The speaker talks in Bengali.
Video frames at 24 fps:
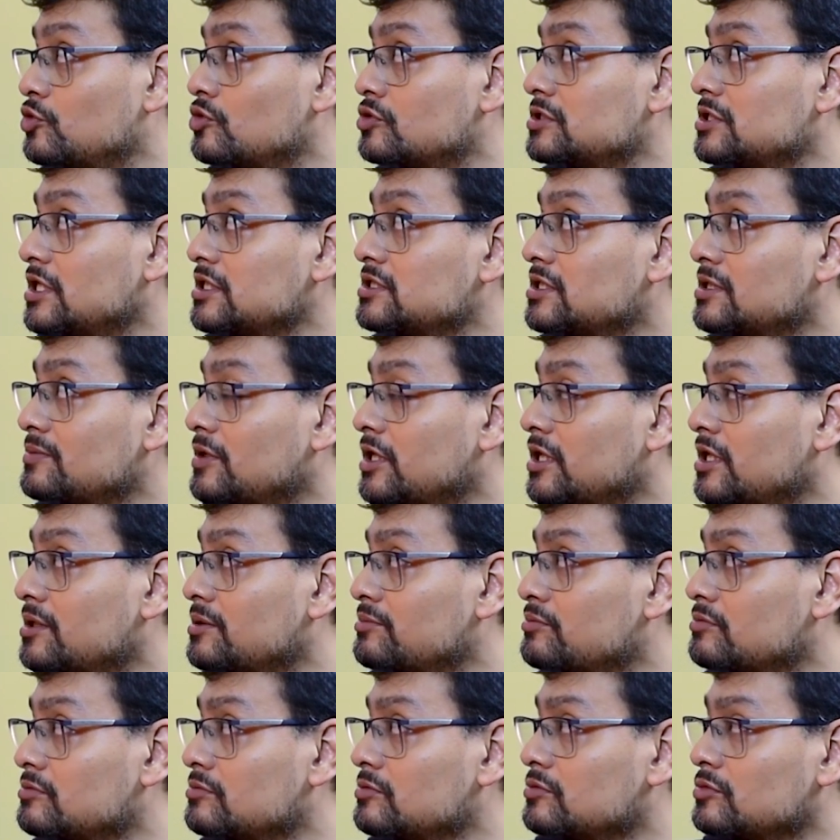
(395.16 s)
বুকস আছে মানে
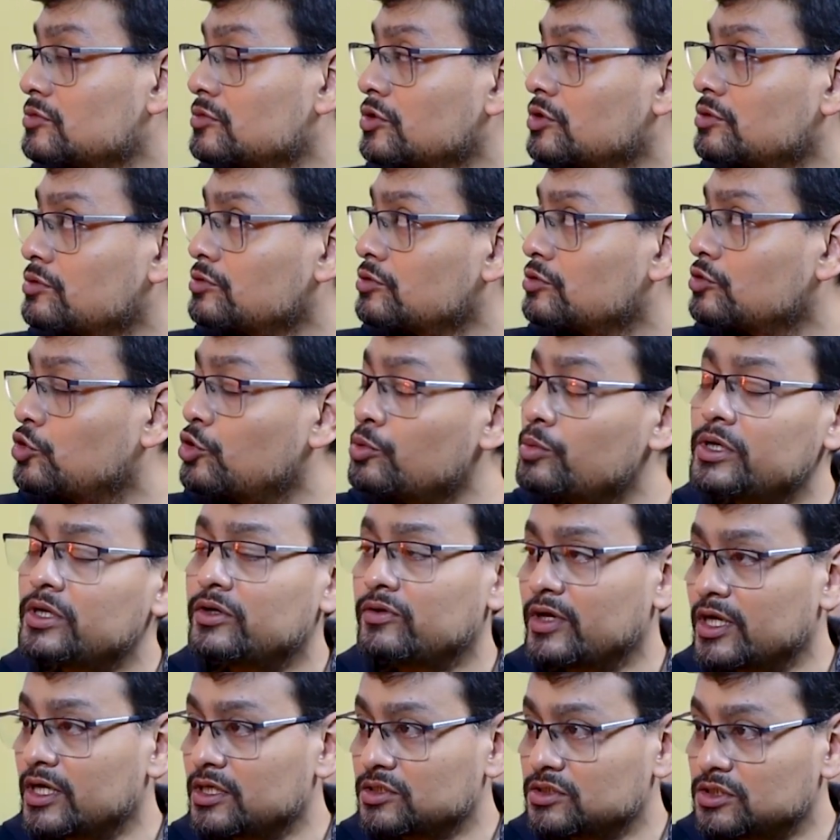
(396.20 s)
খুবই
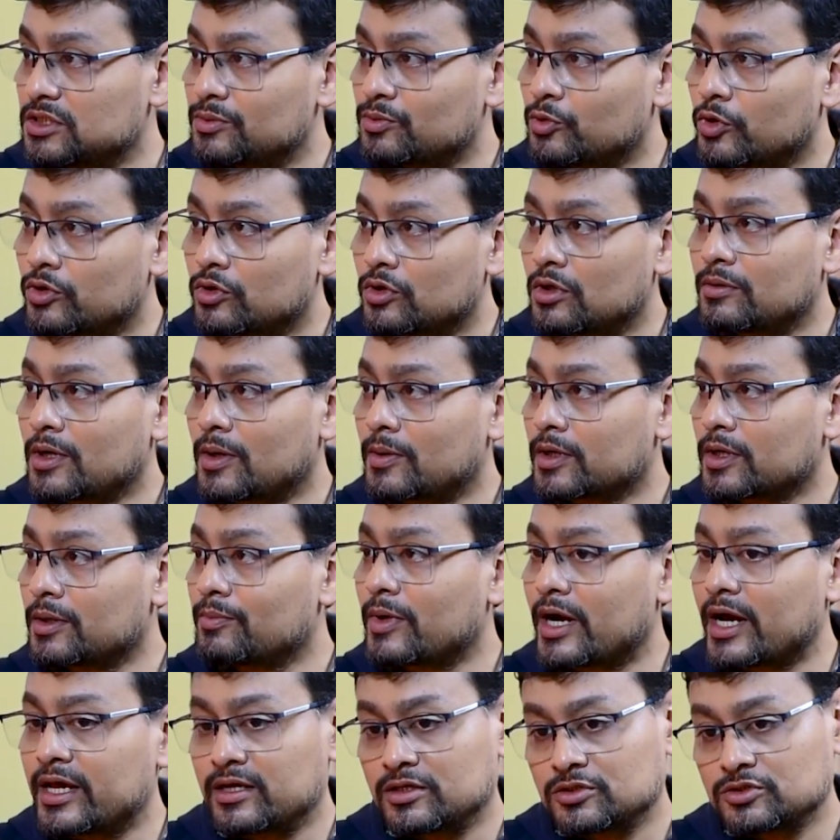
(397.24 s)
রেয়ার যে বইগুলো আমাকে
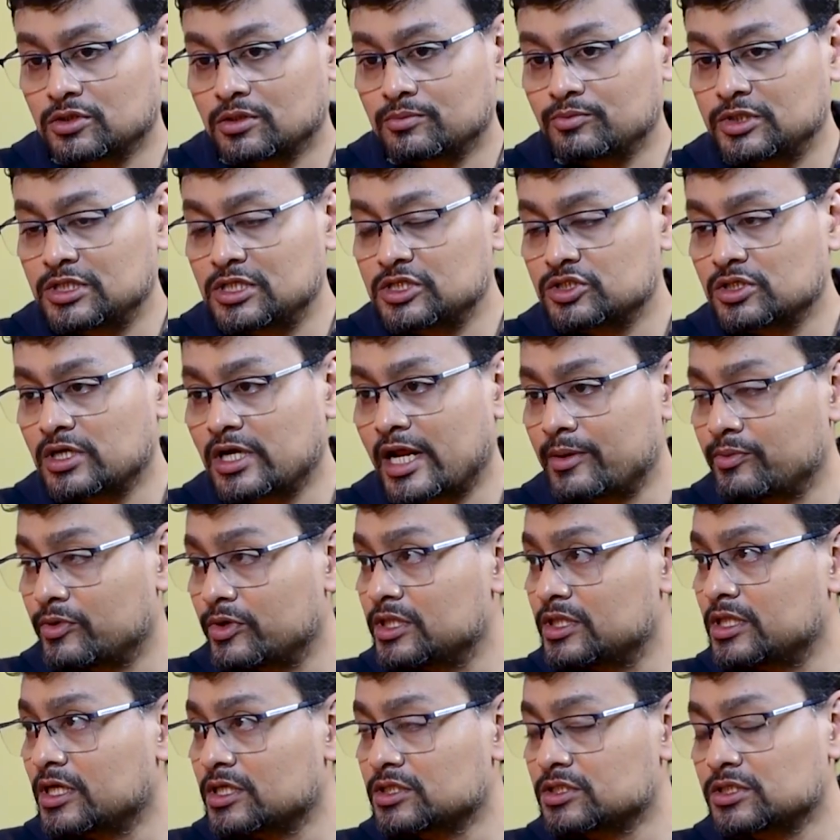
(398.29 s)
বাইরের সব বিদেশি
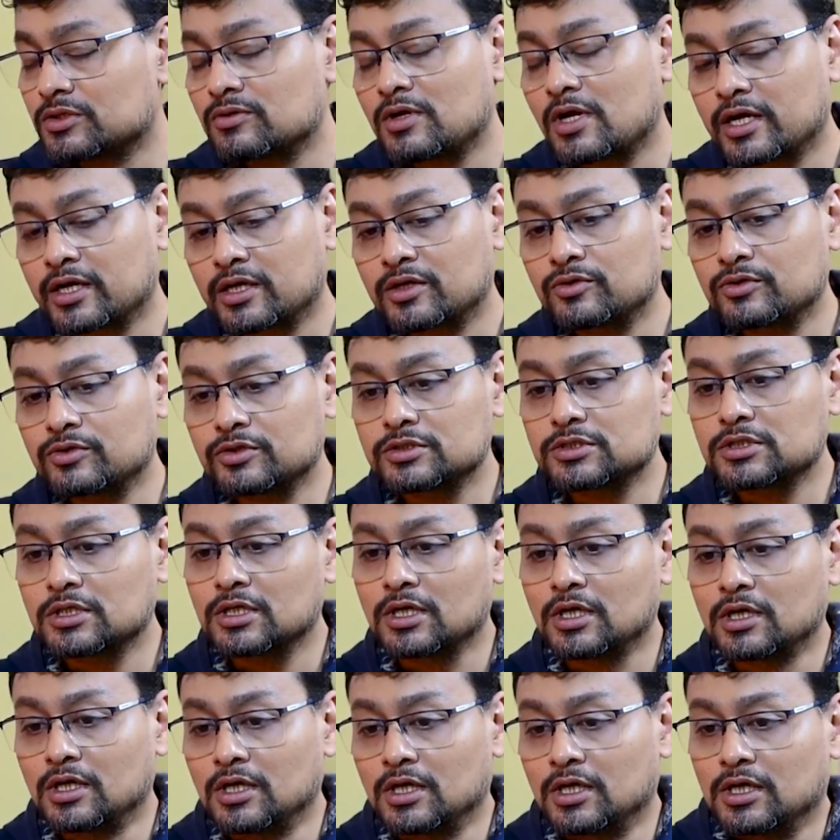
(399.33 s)
লাইব্রেরি থেকে সেগুলো আনানো হয়েছে
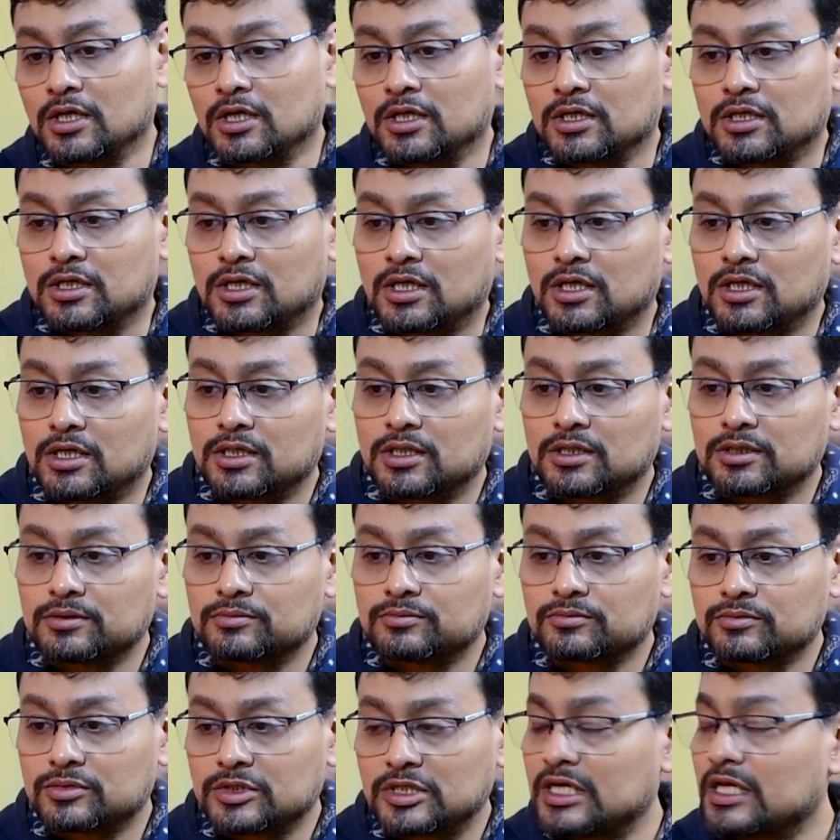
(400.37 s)

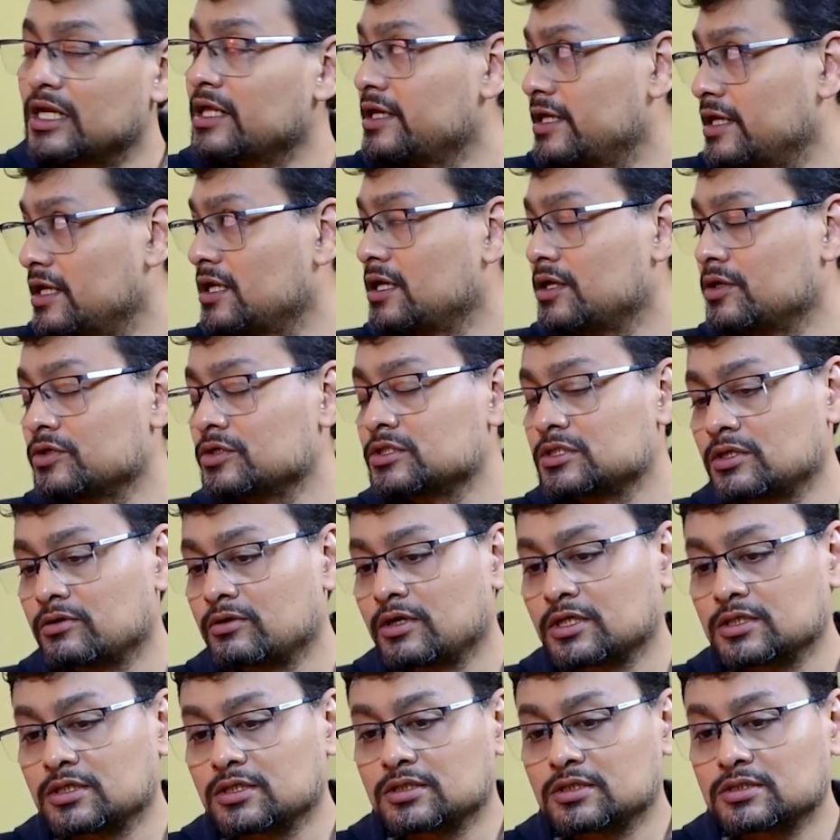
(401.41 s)
কেনা কেনা হয়েছে
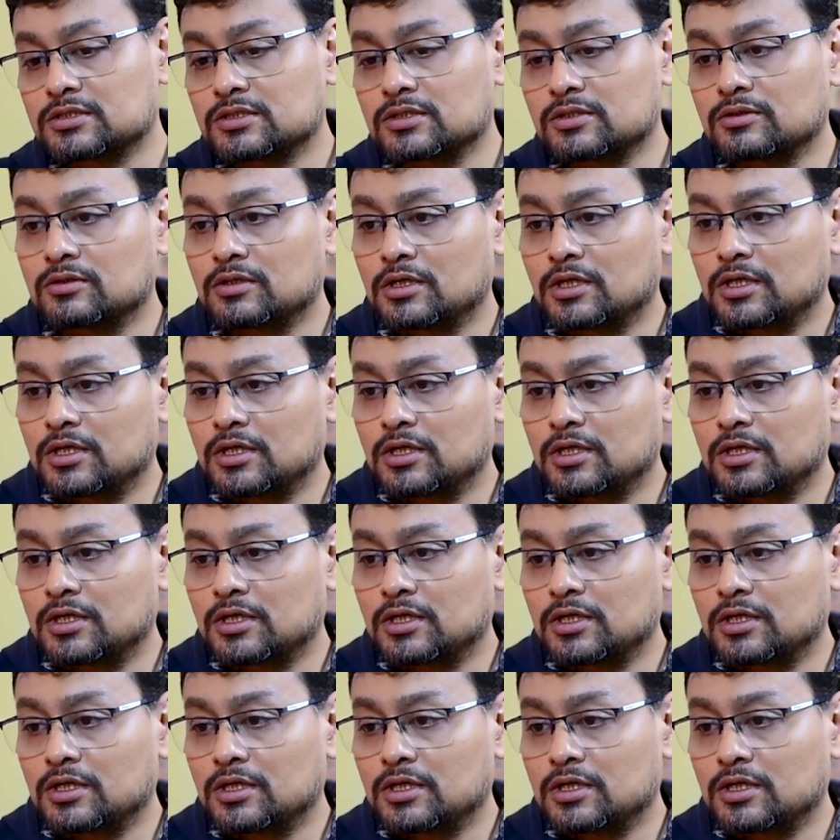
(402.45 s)
রাদার সো